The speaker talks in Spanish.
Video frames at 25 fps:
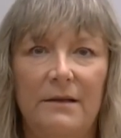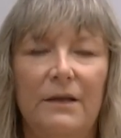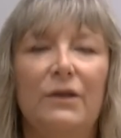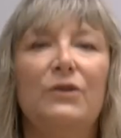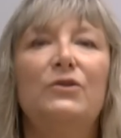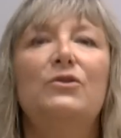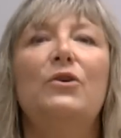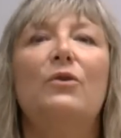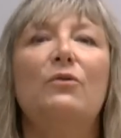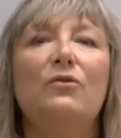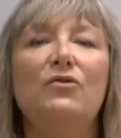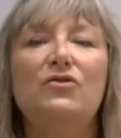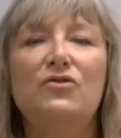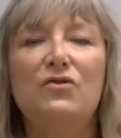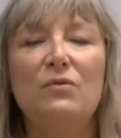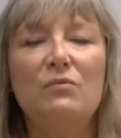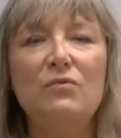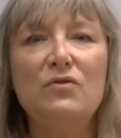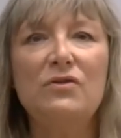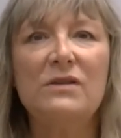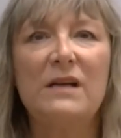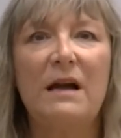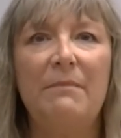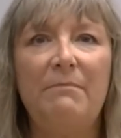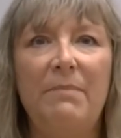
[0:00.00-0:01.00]
Todos
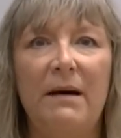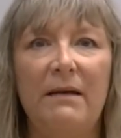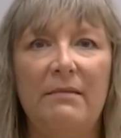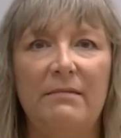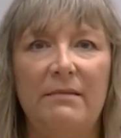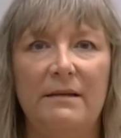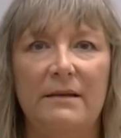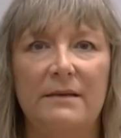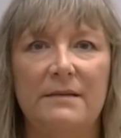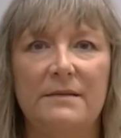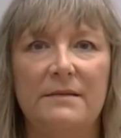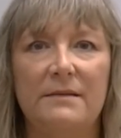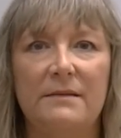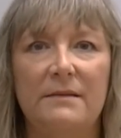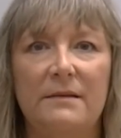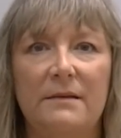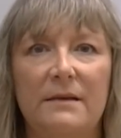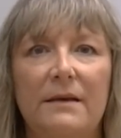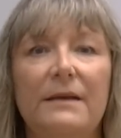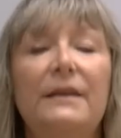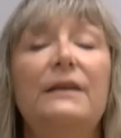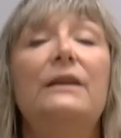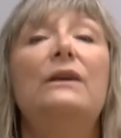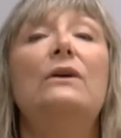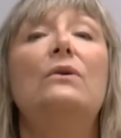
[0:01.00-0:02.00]
somos capaces.
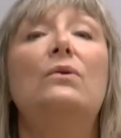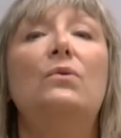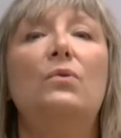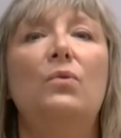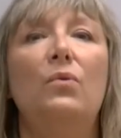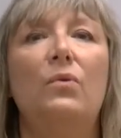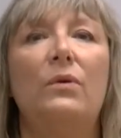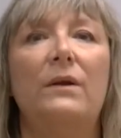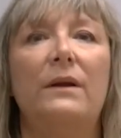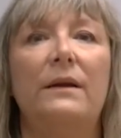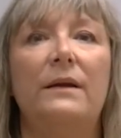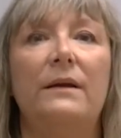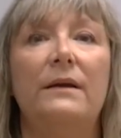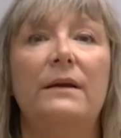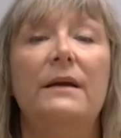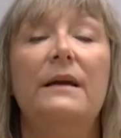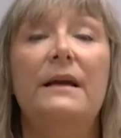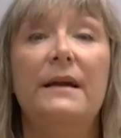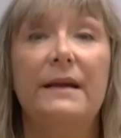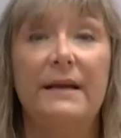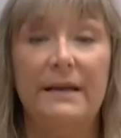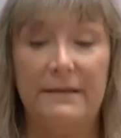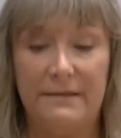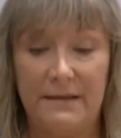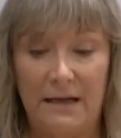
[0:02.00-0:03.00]
¿Qué ocurre?
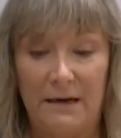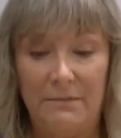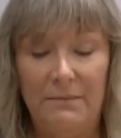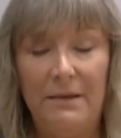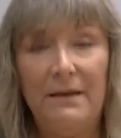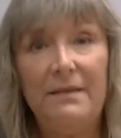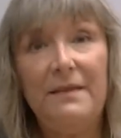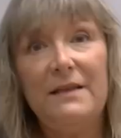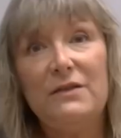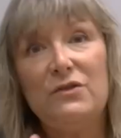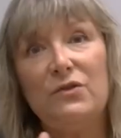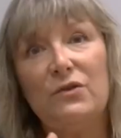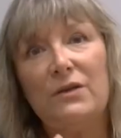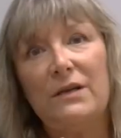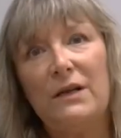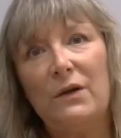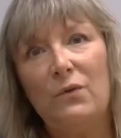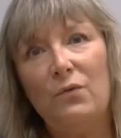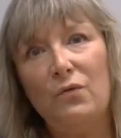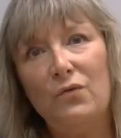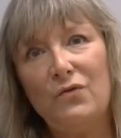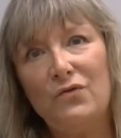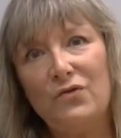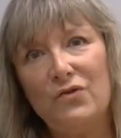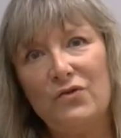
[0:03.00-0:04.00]
Que tal vez esos
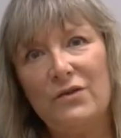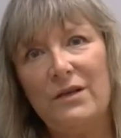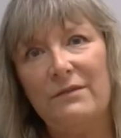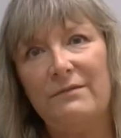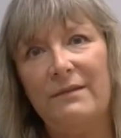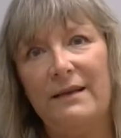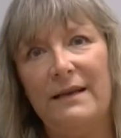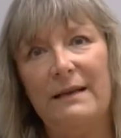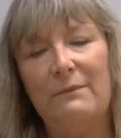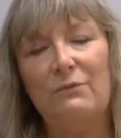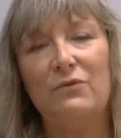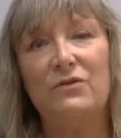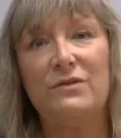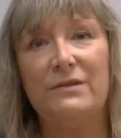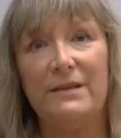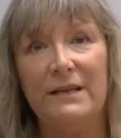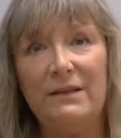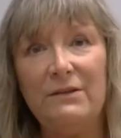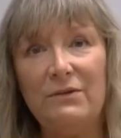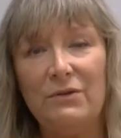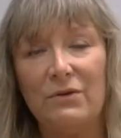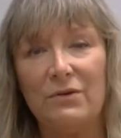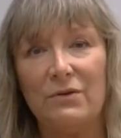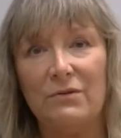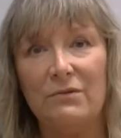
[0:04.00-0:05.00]
recursos que tenemos
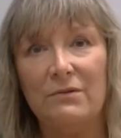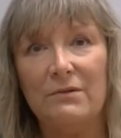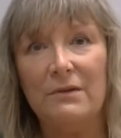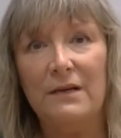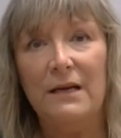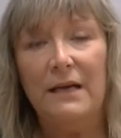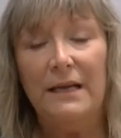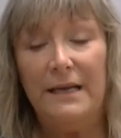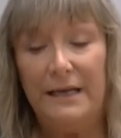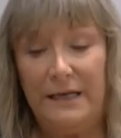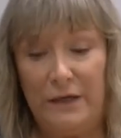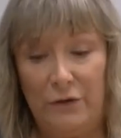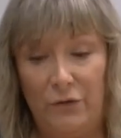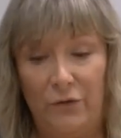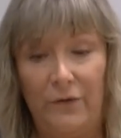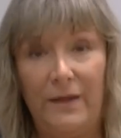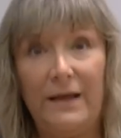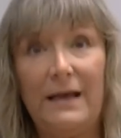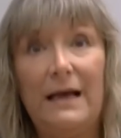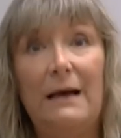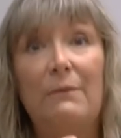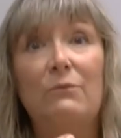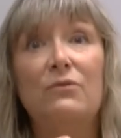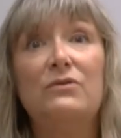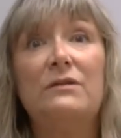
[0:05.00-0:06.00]
dentro y que no
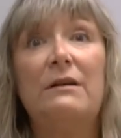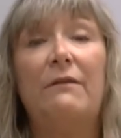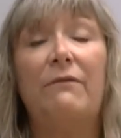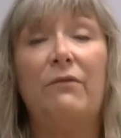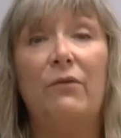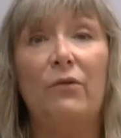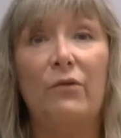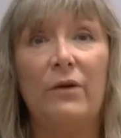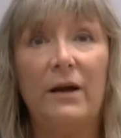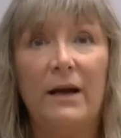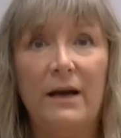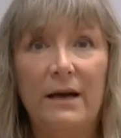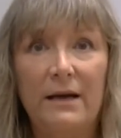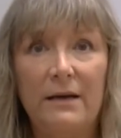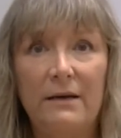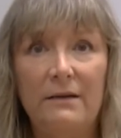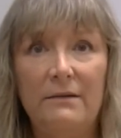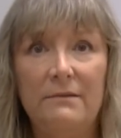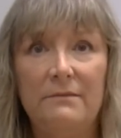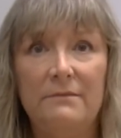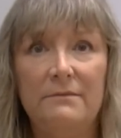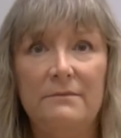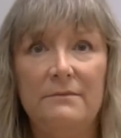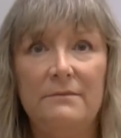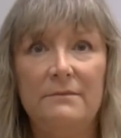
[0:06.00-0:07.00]
dejamos aflorar
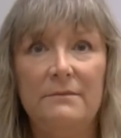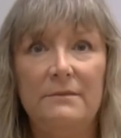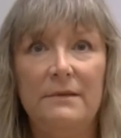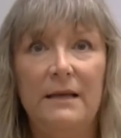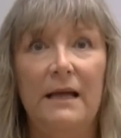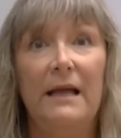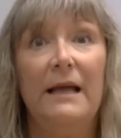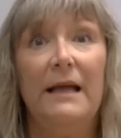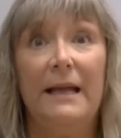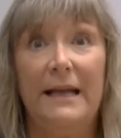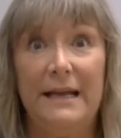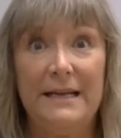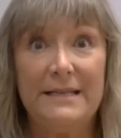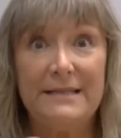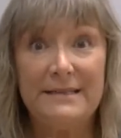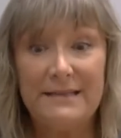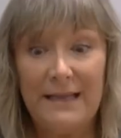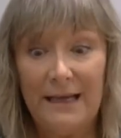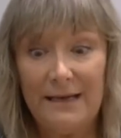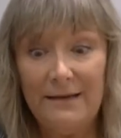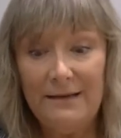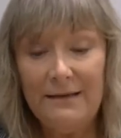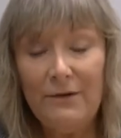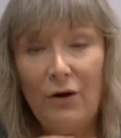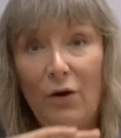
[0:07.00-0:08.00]

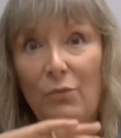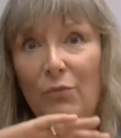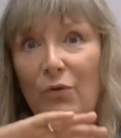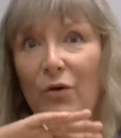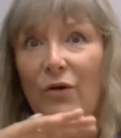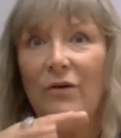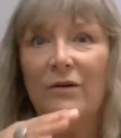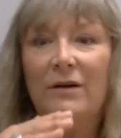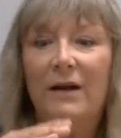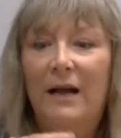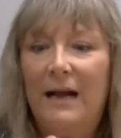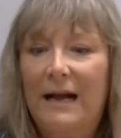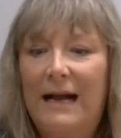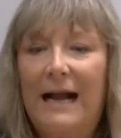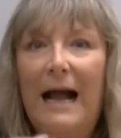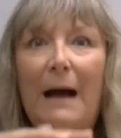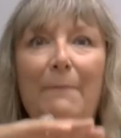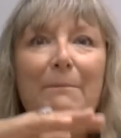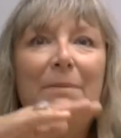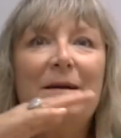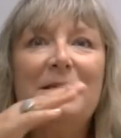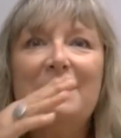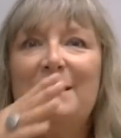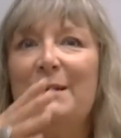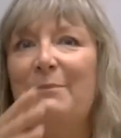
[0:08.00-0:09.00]
están como
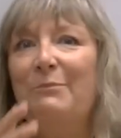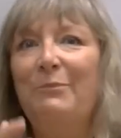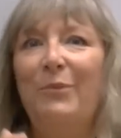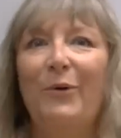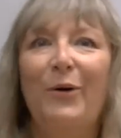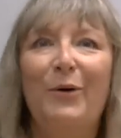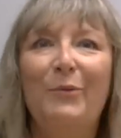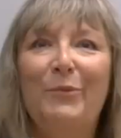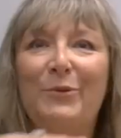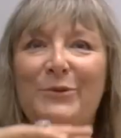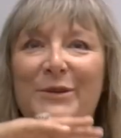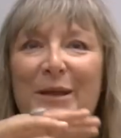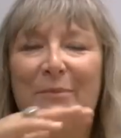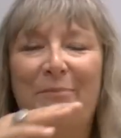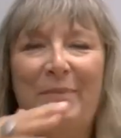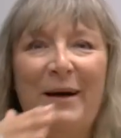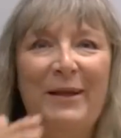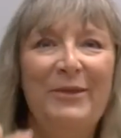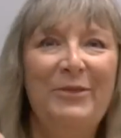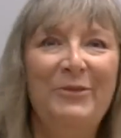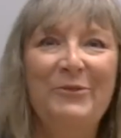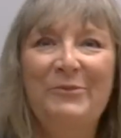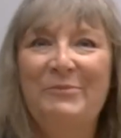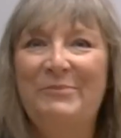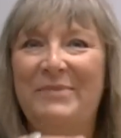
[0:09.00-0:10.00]
capas de polvo
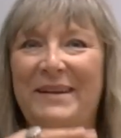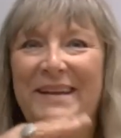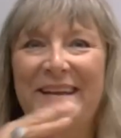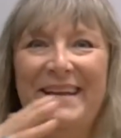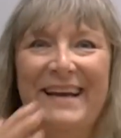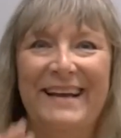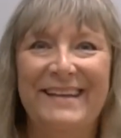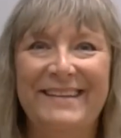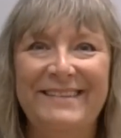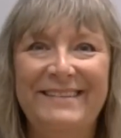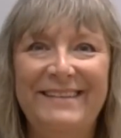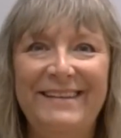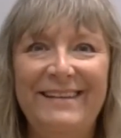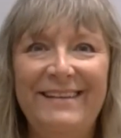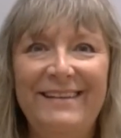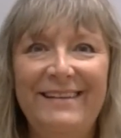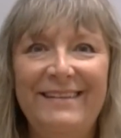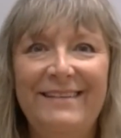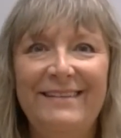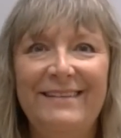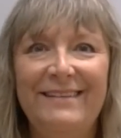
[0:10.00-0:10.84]
tapando un brillante